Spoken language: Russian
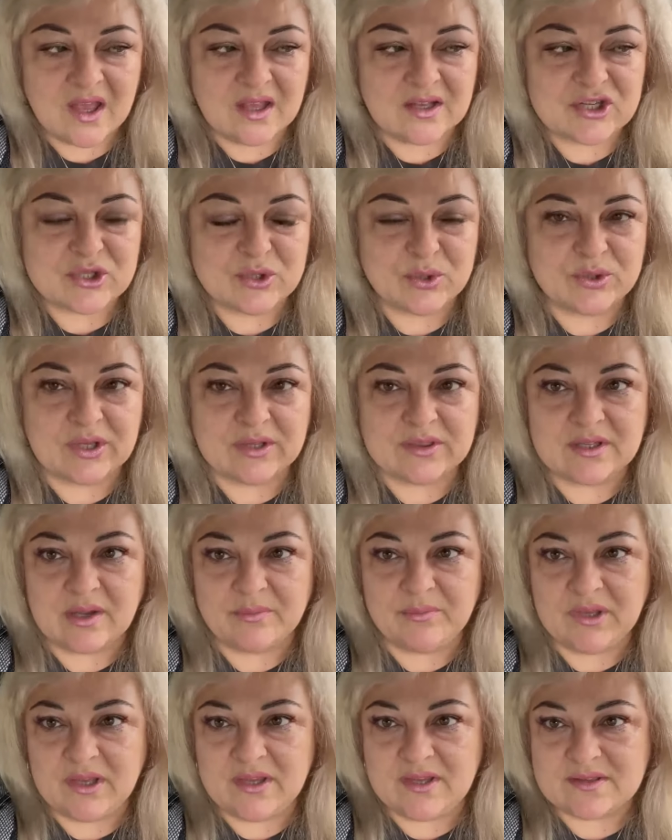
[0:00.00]
что-то
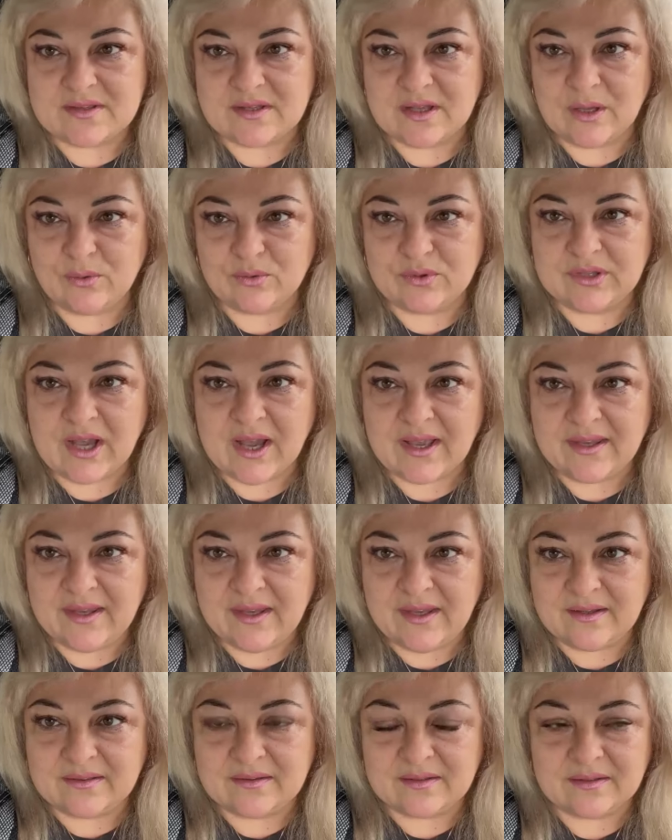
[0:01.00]
там, я не знаю,
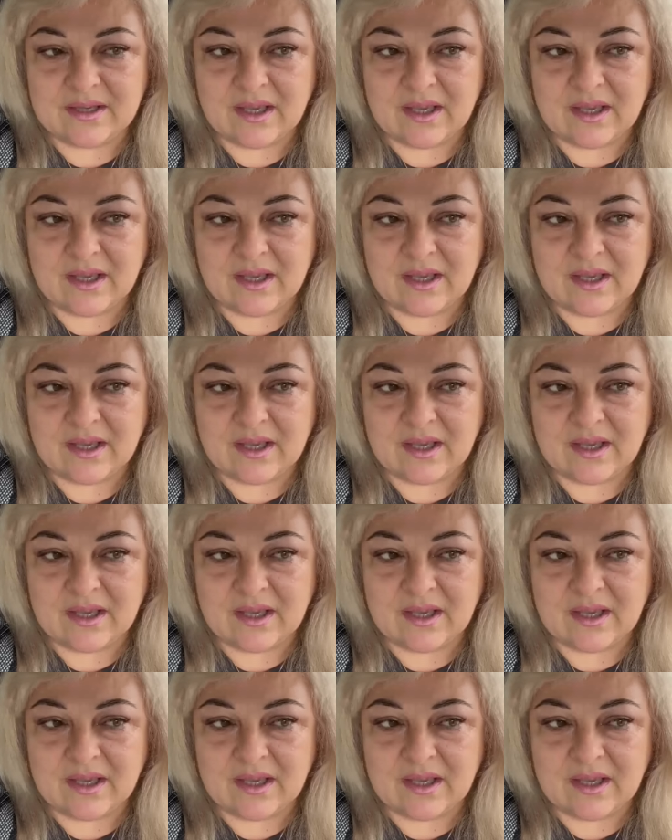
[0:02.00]
таит,